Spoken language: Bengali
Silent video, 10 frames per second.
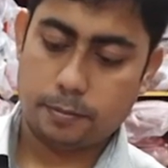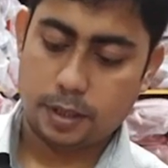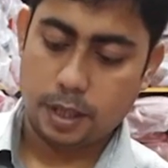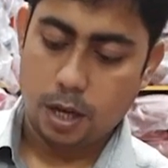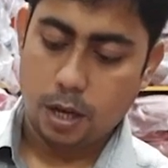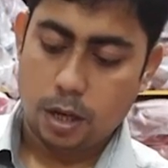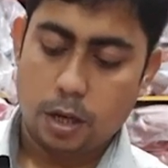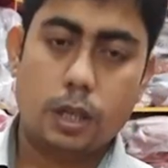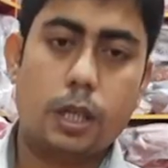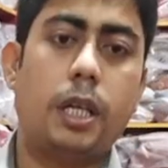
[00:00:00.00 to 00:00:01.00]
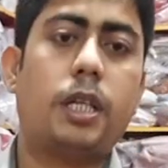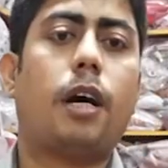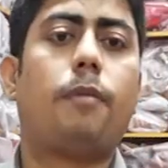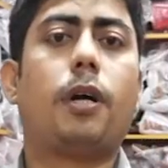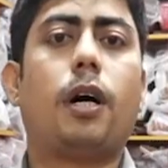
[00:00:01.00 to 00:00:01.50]
কিভাবে এটা
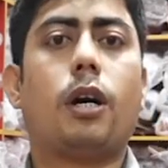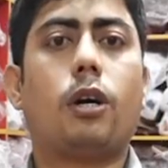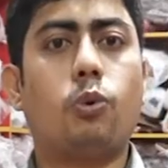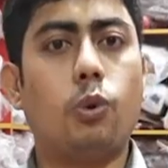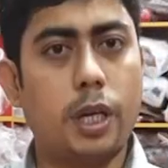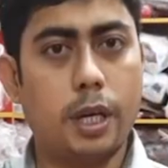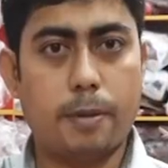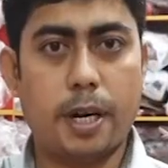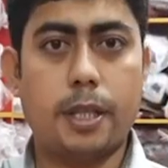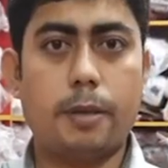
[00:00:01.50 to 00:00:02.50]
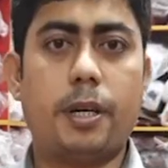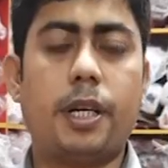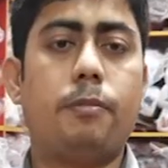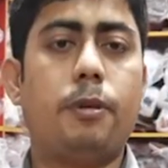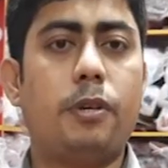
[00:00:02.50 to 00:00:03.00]
আমরা কুরিয়ারে পাঠাইতে পারি
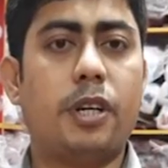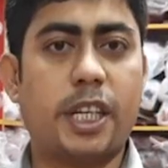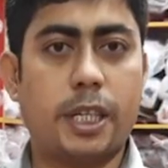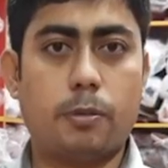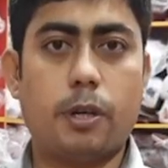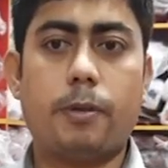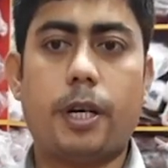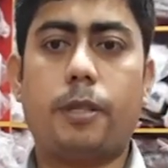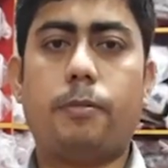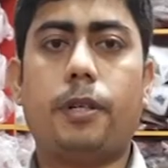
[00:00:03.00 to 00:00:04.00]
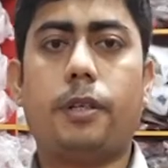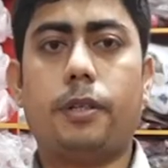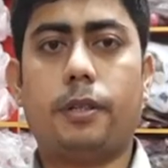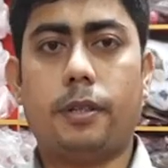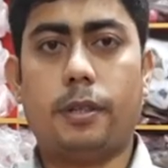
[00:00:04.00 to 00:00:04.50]
বিভিন্ন ট্রান্সপোর্টে পাঠাইতে পারি
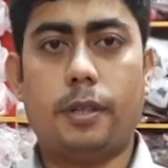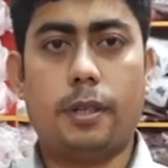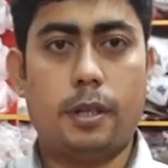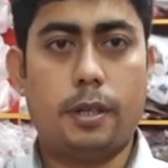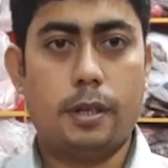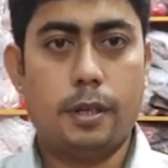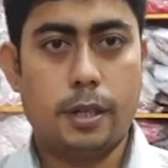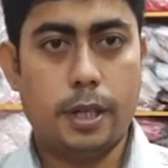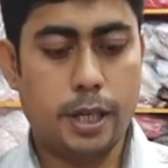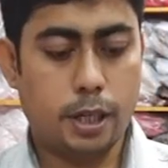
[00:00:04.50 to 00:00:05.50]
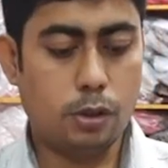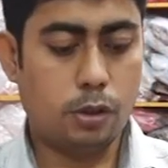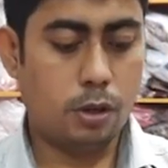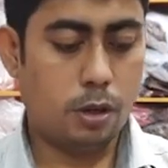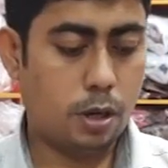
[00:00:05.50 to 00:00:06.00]
এটার
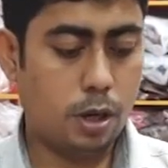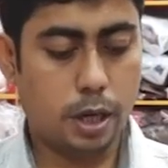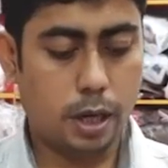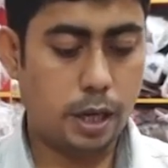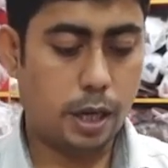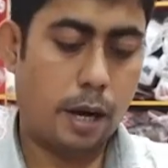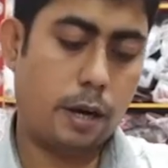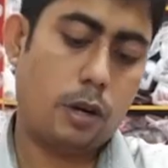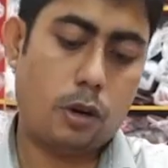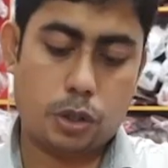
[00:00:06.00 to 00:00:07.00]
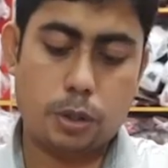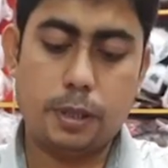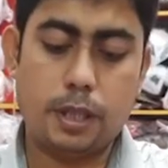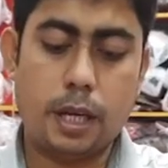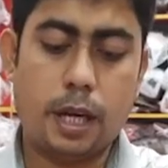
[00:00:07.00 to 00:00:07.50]
জন্য
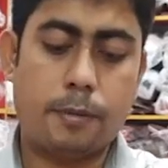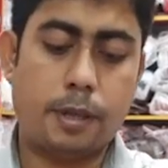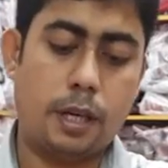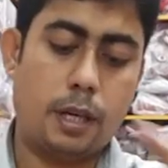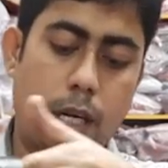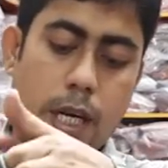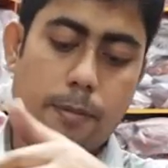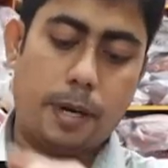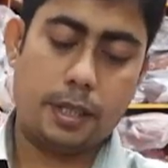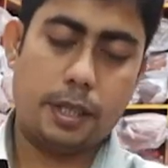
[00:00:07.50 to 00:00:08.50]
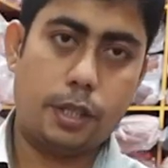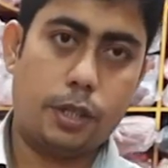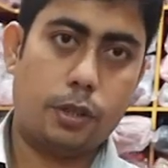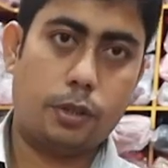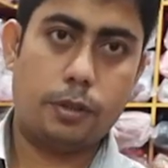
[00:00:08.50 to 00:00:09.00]
অসুবিধা নাই আমাদের লেবার পেমেন্ট
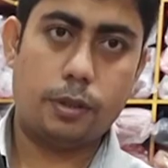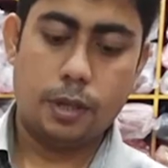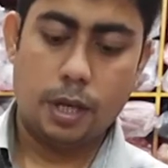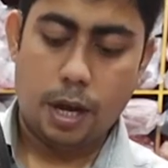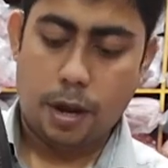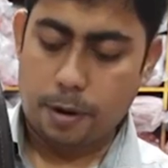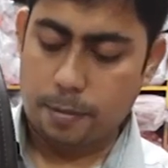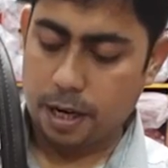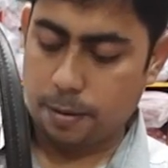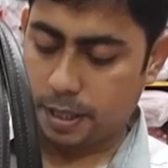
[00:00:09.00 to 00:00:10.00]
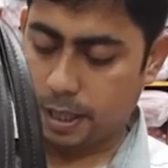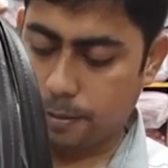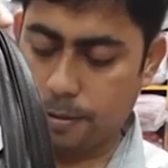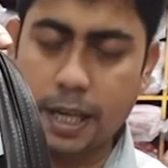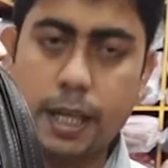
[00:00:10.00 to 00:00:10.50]
কিভাবে করবে পেমেন্ট আমাদেরকে
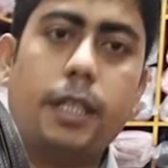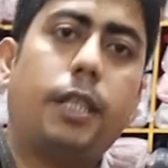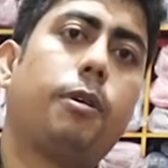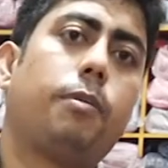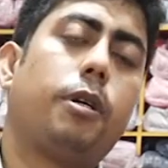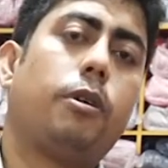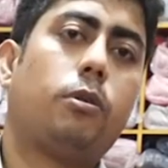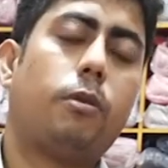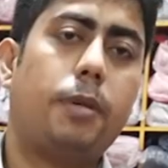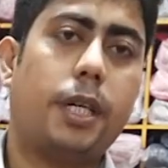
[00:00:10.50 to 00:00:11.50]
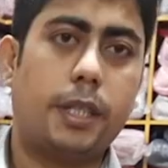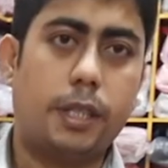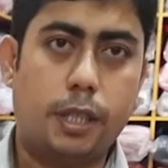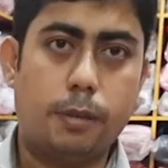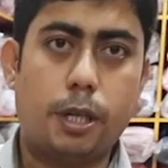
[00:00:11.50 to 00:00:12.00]
ব্যাংকে দিতে পারবে অথবা বিকেশে
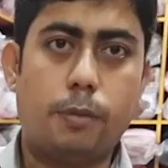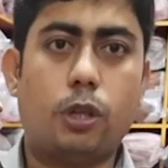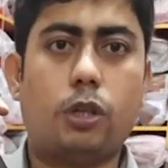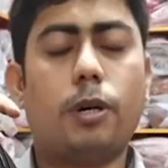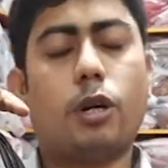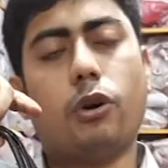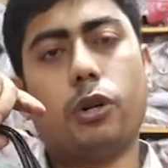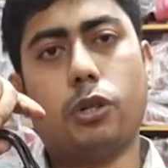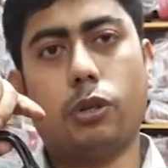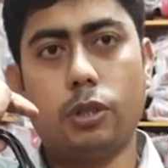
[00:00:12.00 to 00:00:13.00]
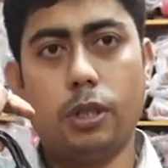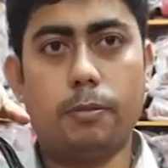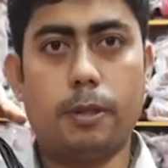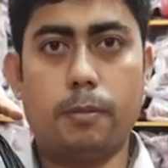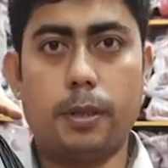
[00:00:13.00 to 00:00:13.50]
দিতে পারবে অথবা কন্ডিশনও দিতে
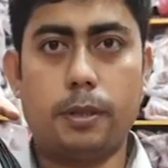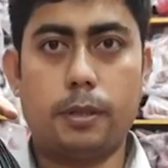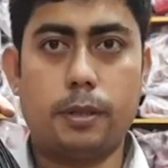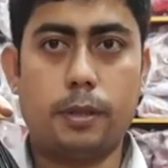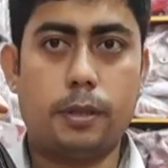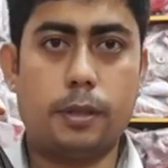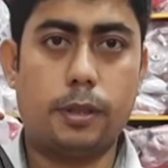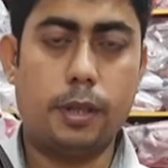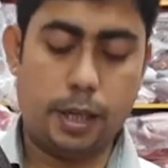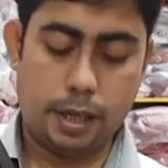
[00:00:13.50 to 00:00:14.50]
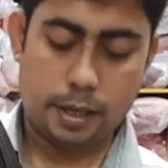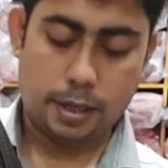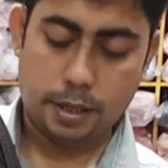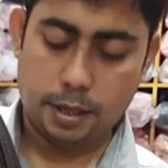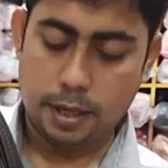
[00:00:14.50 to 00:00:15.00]
পারবে তাদের ইচ্ছা মতন হ্যাঁ, তারা হ্যাঁ, দিতে হ্যাঁ।